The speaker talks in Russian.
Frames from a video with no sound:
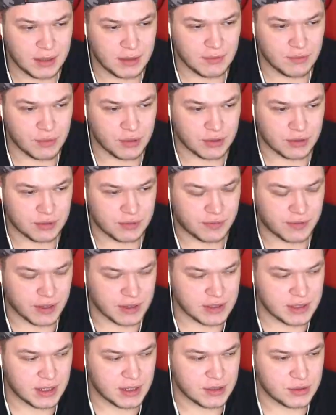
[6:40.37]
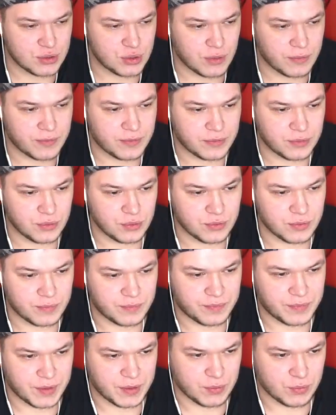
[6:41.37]
Вот, в конце концов, ну,
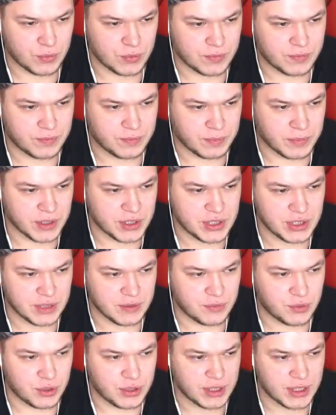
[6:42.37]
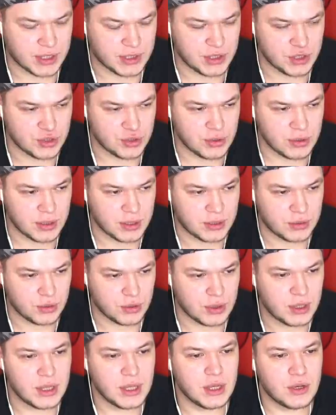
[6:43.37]
машина вроде как тяжелая,
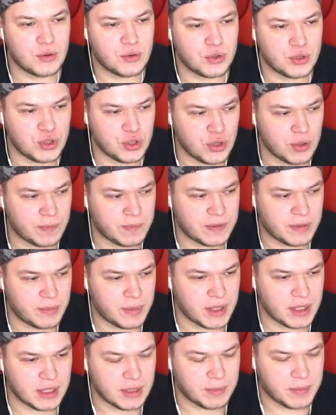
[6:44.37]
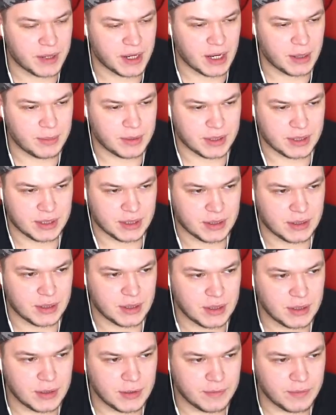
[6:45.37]
но у нее поменены параметры.
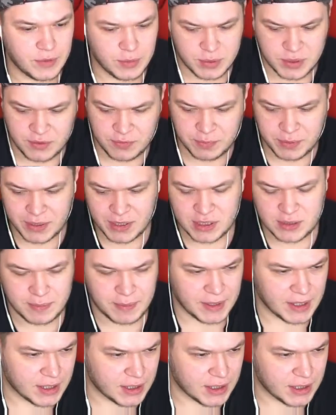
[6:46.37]
Вообще, в принципе, я